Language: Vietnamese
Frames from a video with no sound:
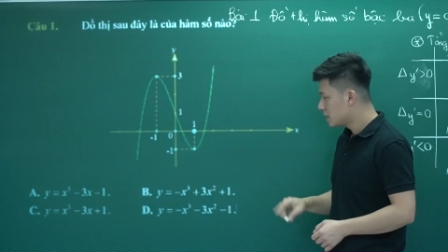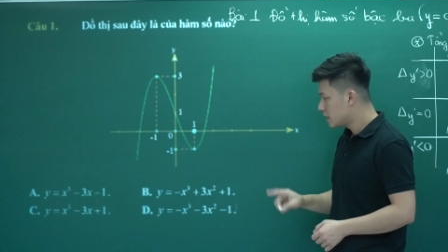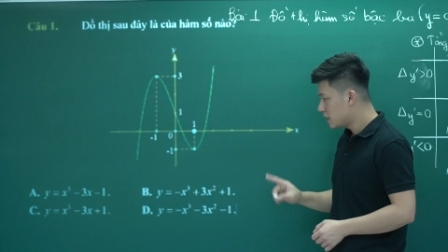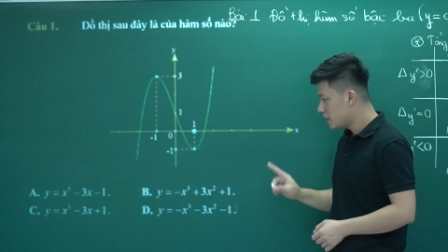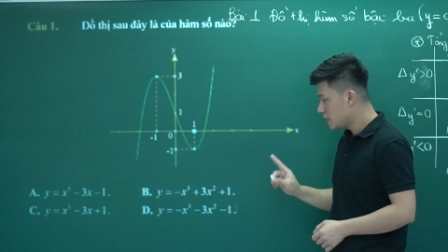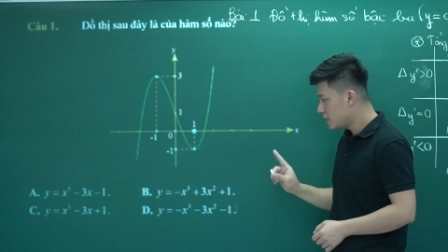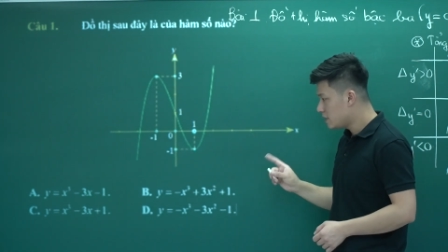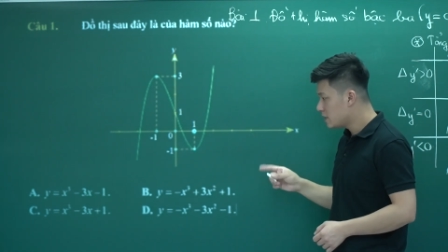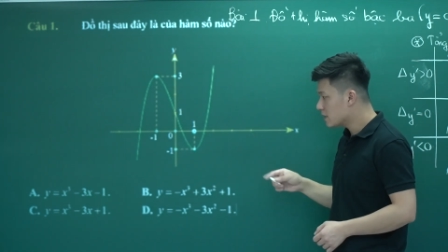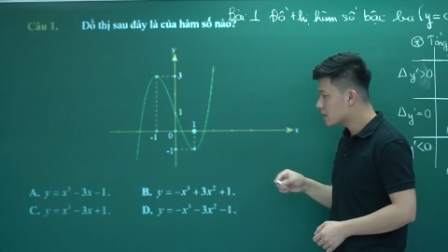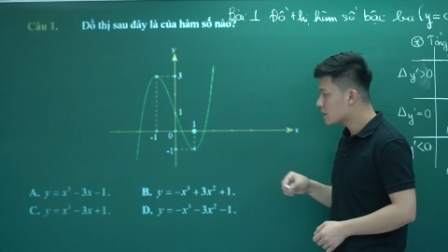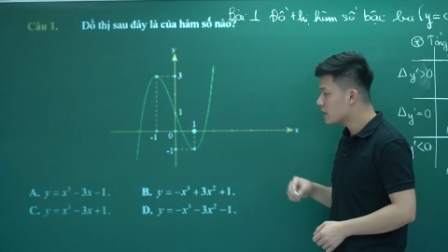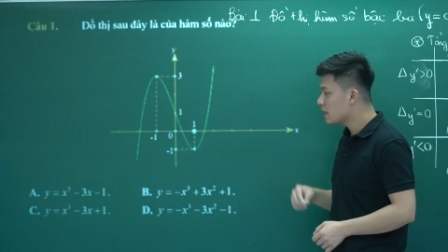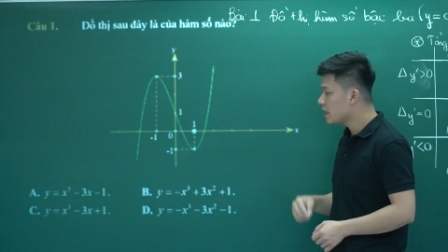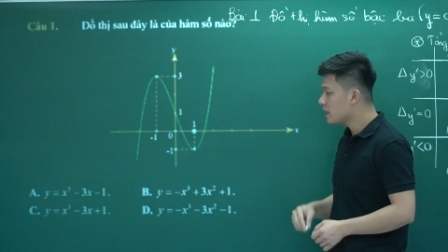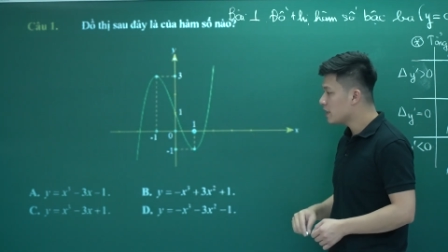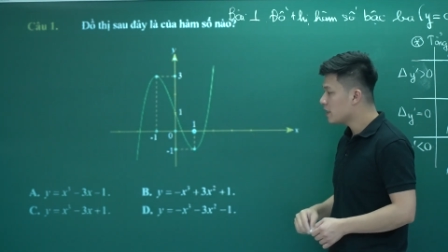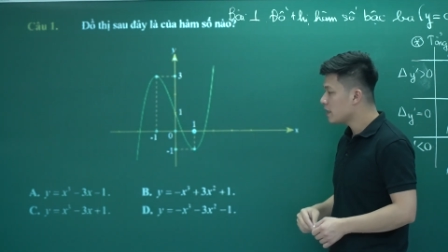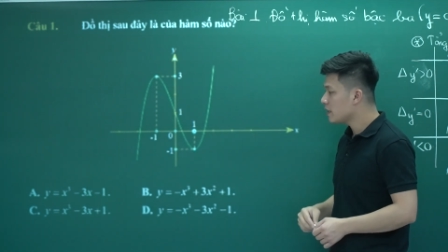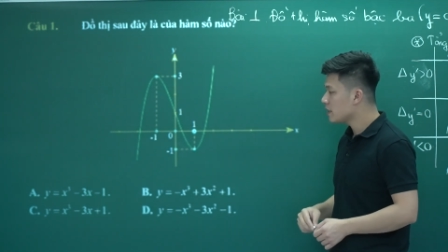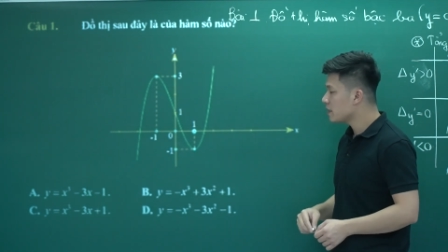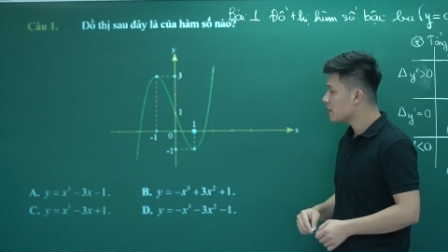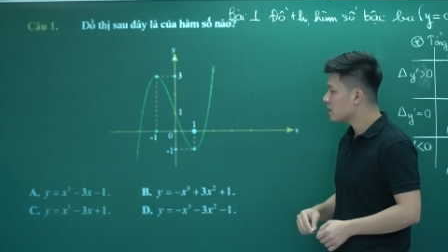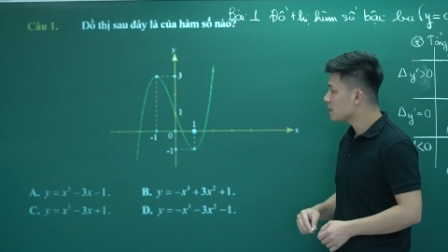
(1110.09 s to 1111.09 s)
thì trước
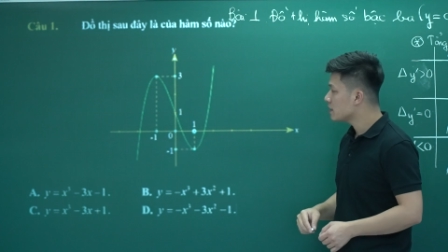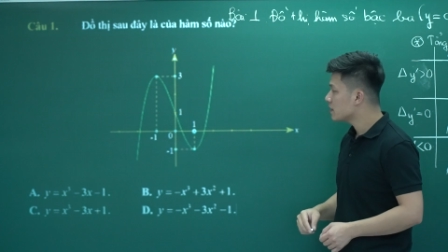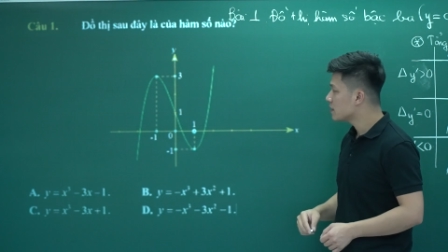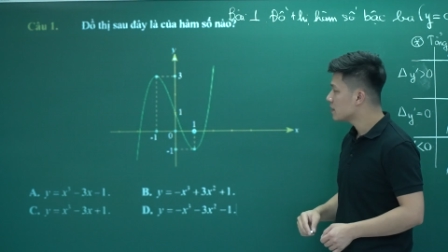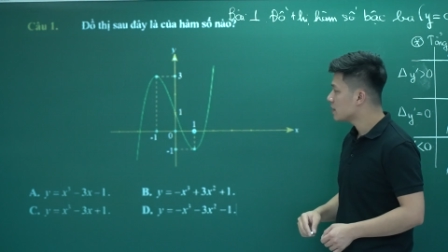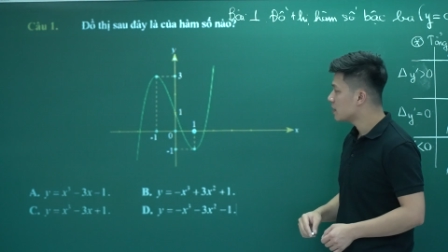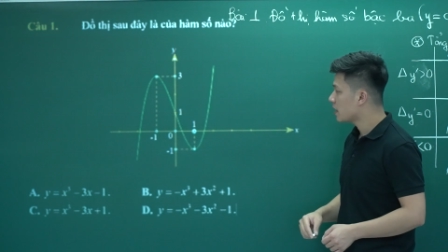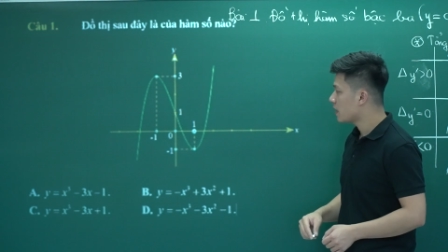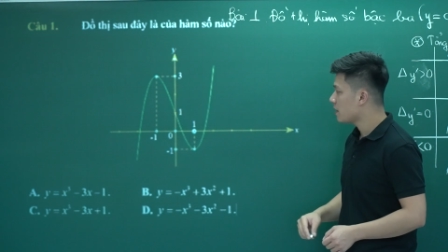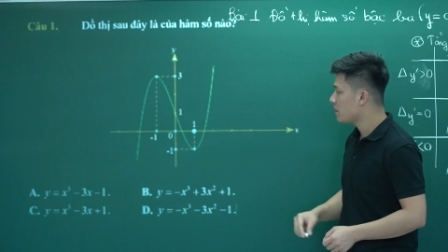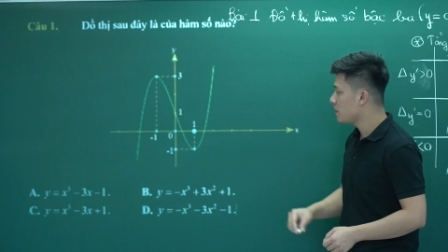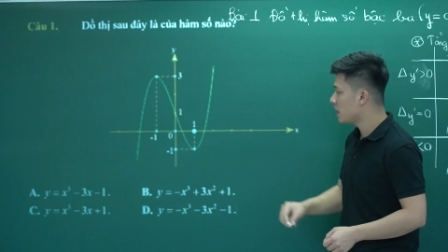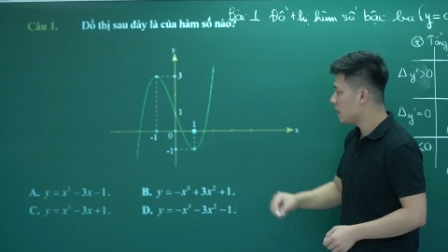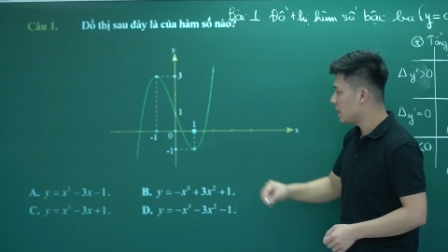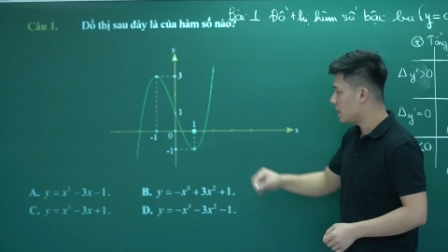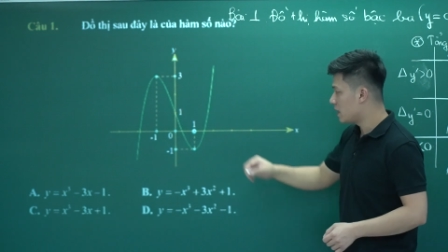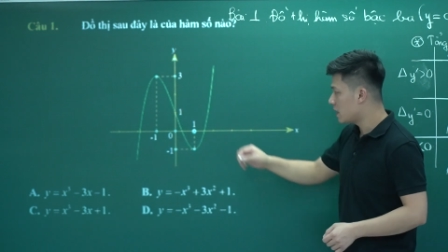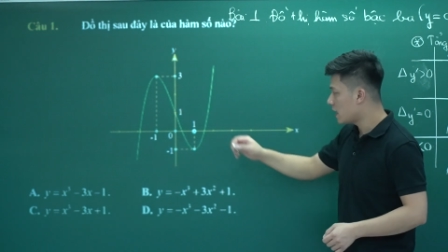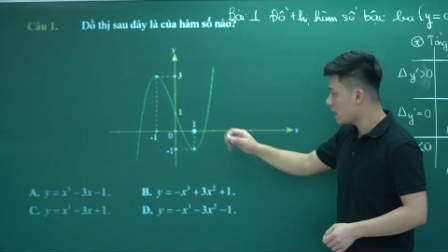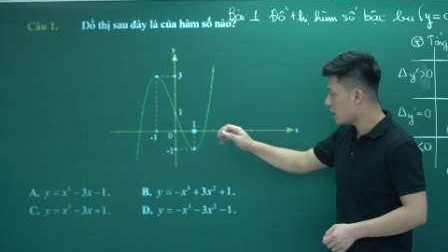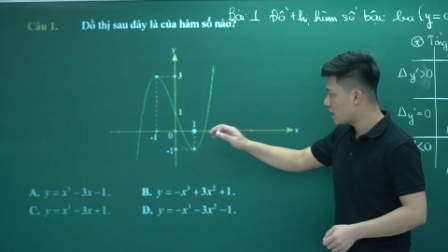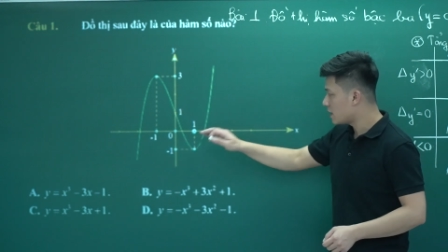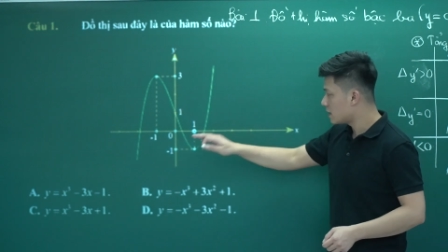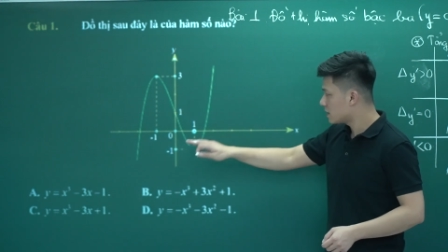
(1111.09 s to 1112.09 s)
tiên ấy các em để ý
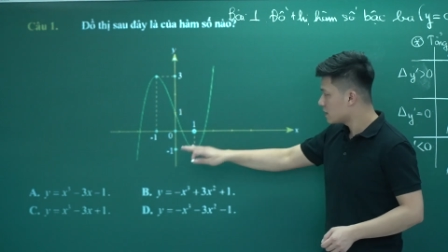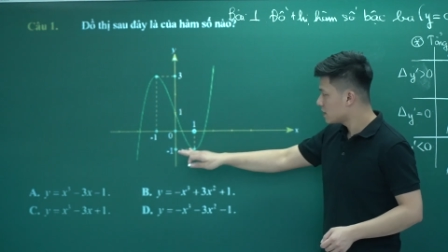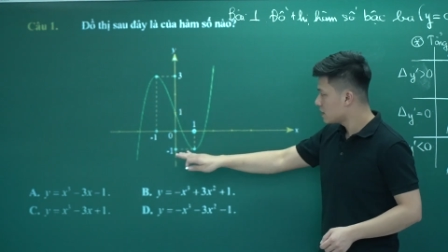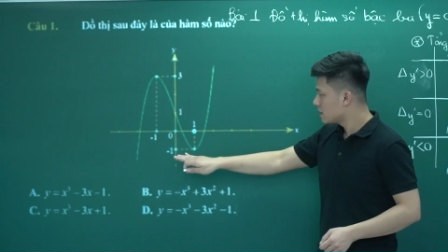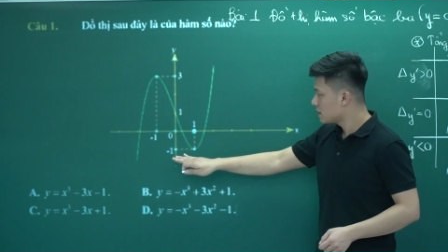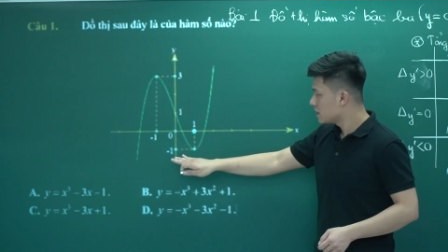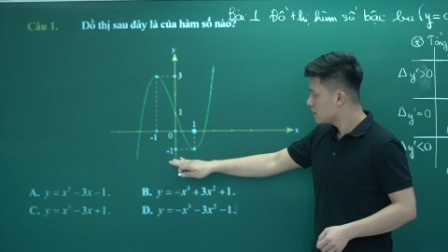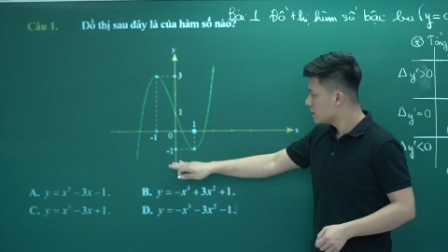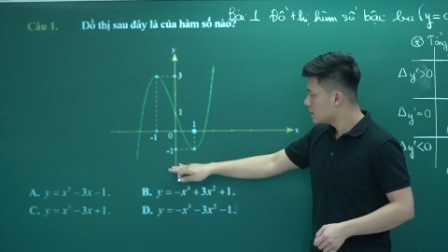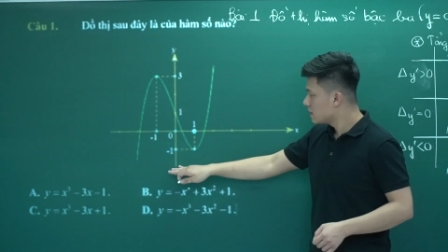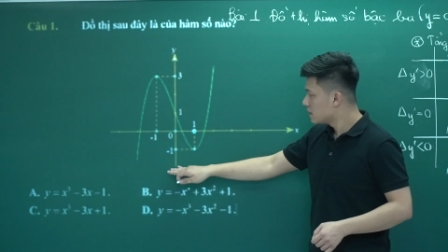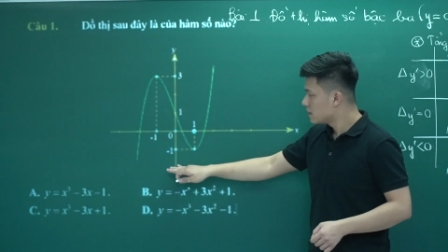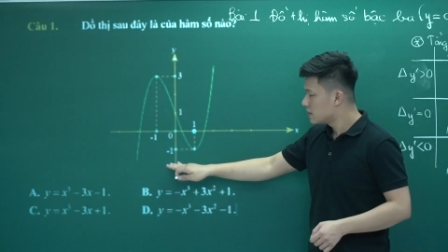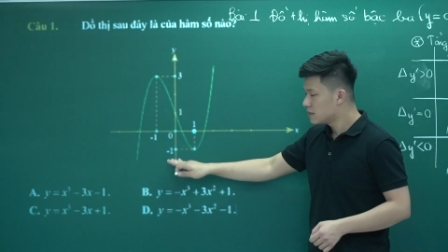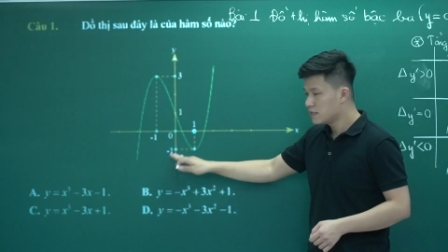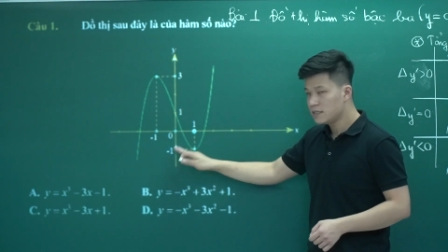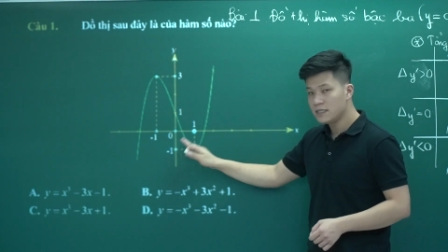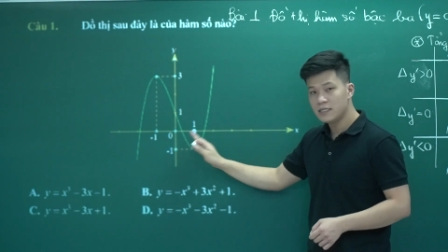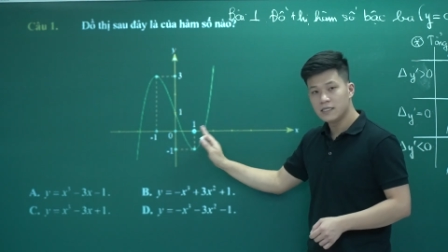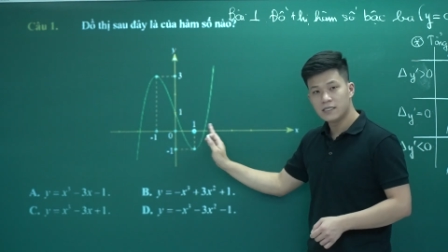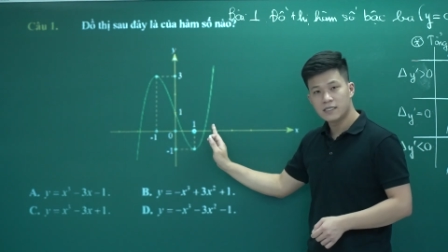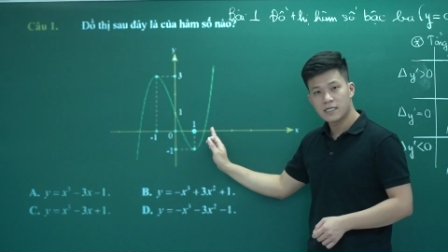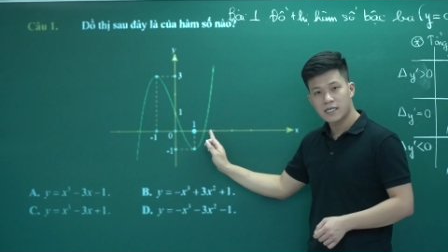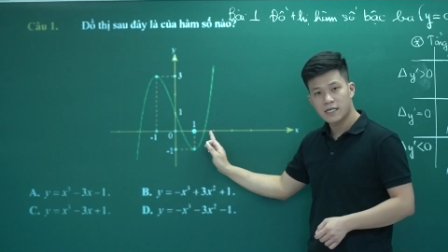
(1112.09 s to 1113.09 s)
này
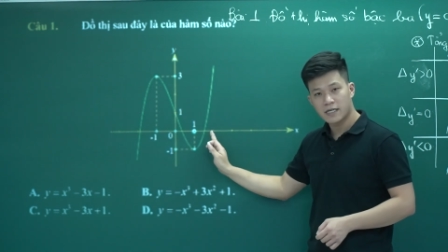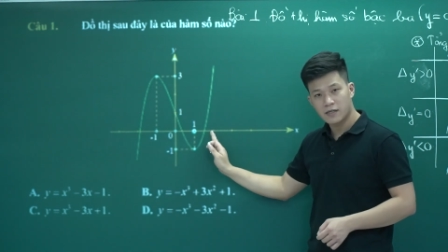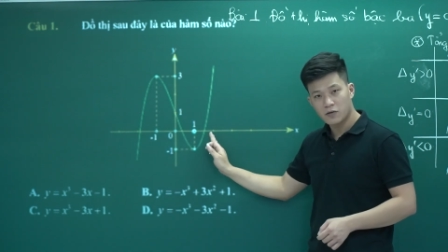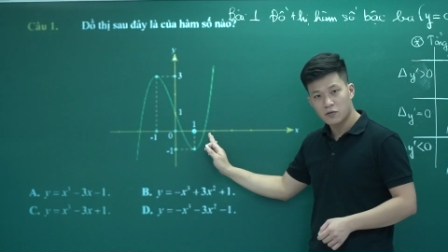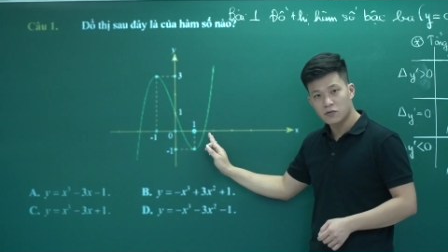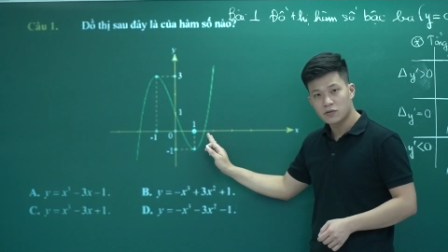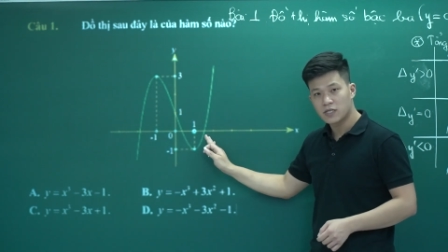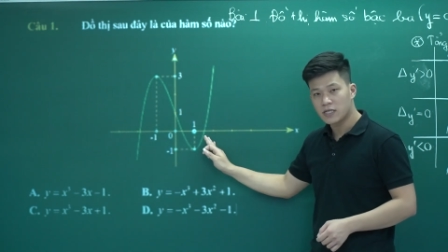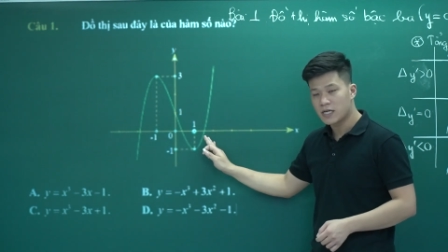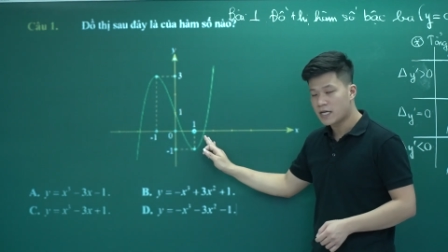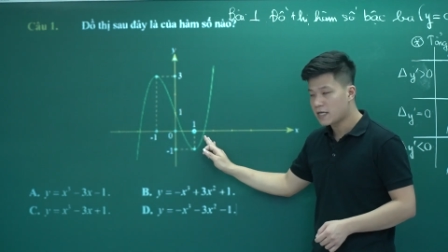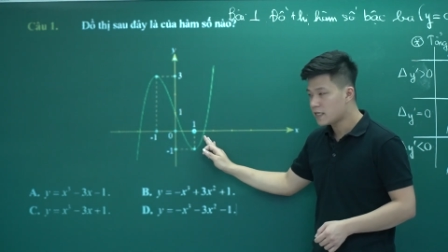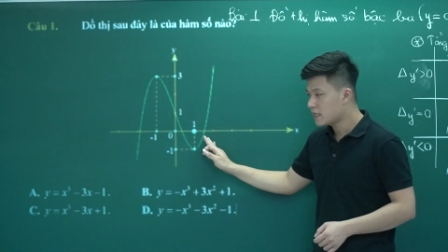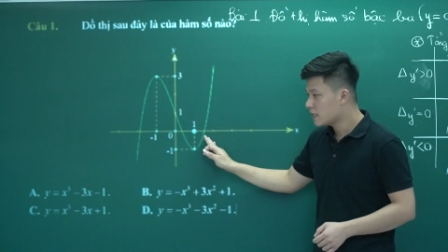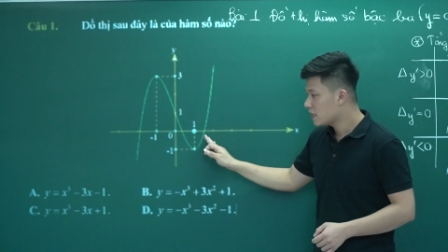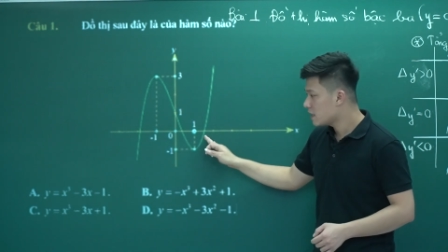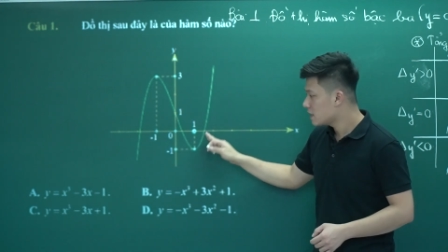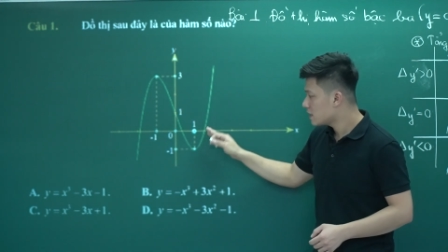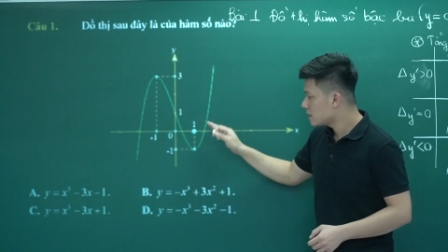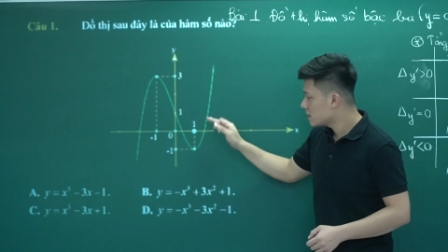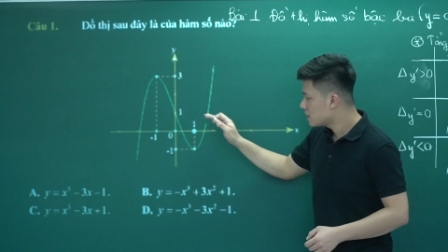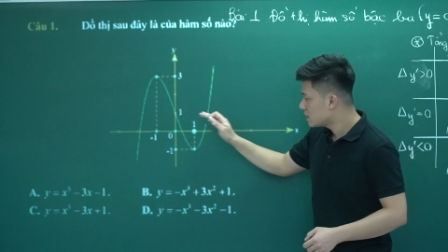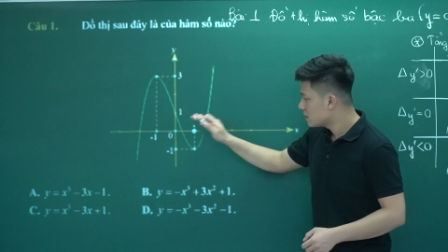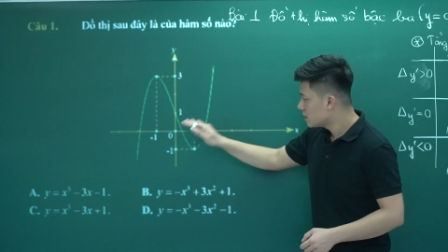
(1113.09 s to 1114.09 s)
nhìn trên cái đồ thị này nhá